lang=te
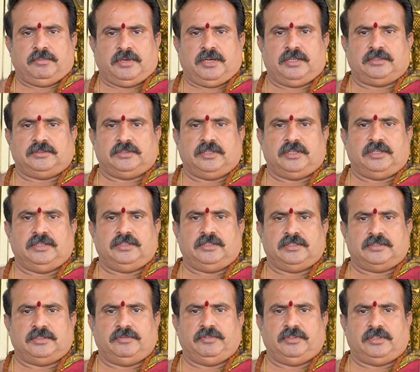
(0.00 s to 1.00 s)

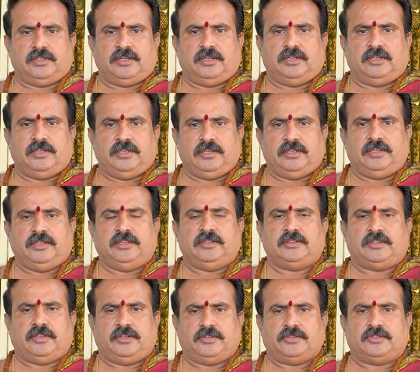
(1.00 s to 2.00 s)
మార్తాండసవితా హేళి
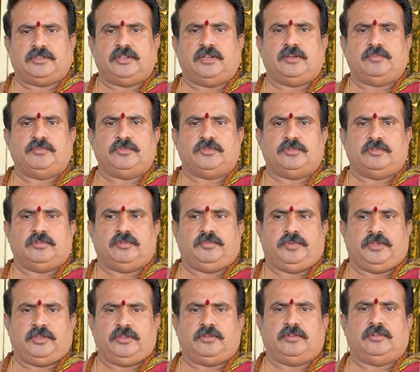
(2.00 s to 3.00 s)
తీష్ణాంశో
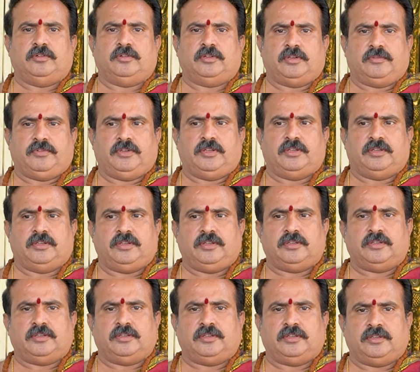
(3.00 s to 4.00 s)
మిహిరో రవి
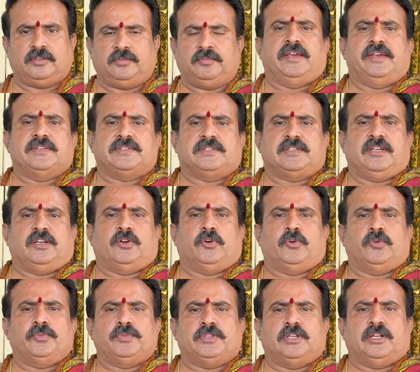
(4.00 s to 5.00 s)
కేఎస్కే
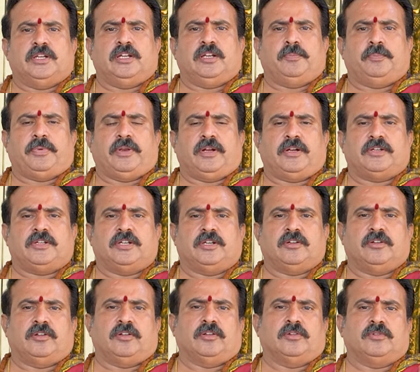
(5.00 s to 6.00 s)
హోమ్ ఛానల్
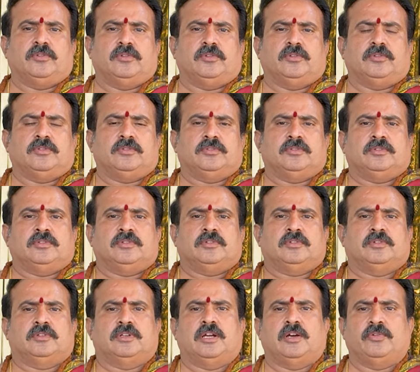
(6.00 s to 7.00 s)
ప్రేక్షకులకు
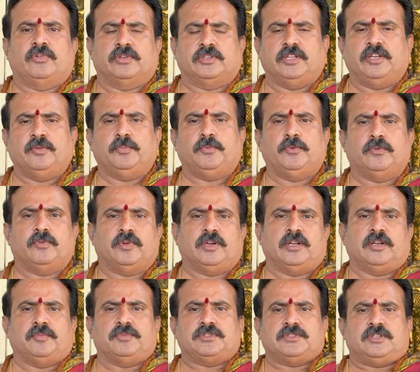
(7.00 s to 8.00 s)
నా హృదయపూర్వక
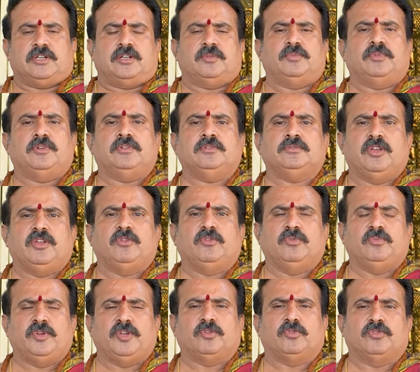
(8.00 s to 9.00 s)
నమస్కారములు మీరు
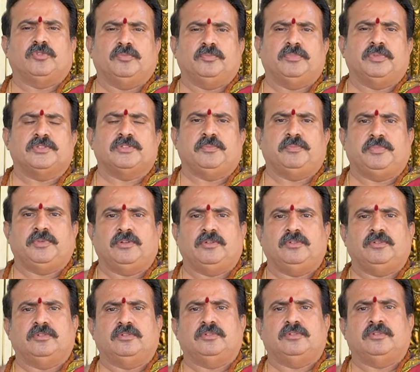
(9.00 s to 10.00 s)
మీ కుటుంబ
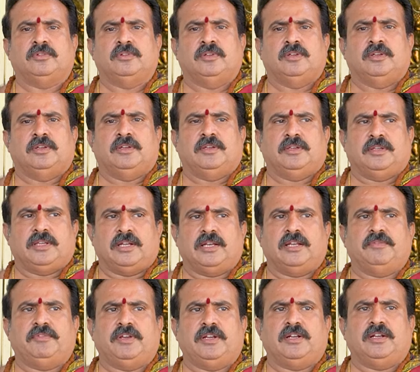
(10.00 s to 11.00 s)
సభ్యులు
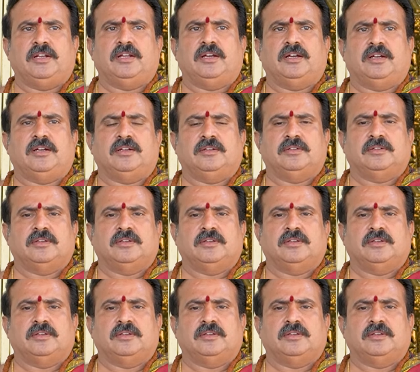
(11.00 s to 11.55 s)
ఎల్లవేళలా